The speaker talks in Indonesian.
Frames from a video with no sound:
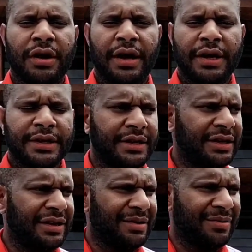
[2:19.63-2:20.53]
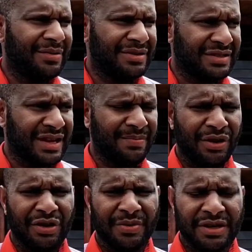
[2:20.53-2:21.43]
nah, jadi saya
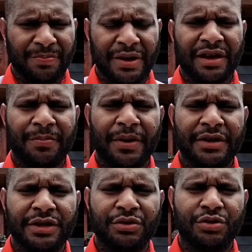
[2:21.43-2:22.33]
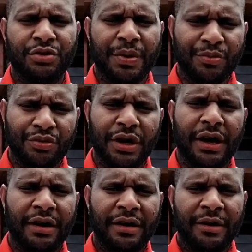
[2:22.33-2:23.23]
mau menyampaikan kepada seluruh pemuda